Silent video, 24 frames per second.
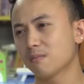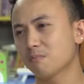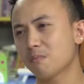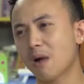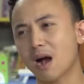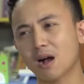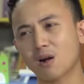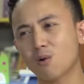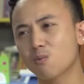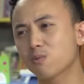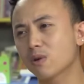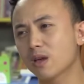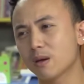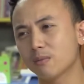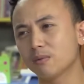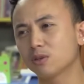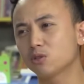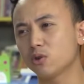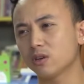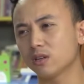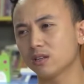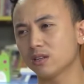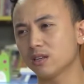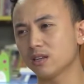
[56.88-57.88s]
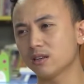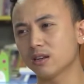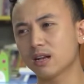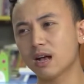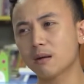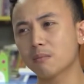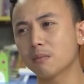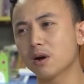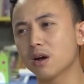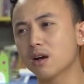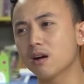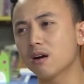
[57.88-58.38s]
Bà không kiếm được chuyện gì khác
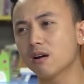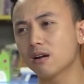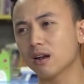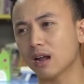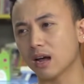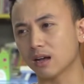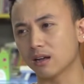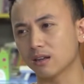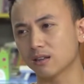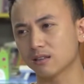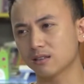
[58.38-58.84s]
mới hơn à?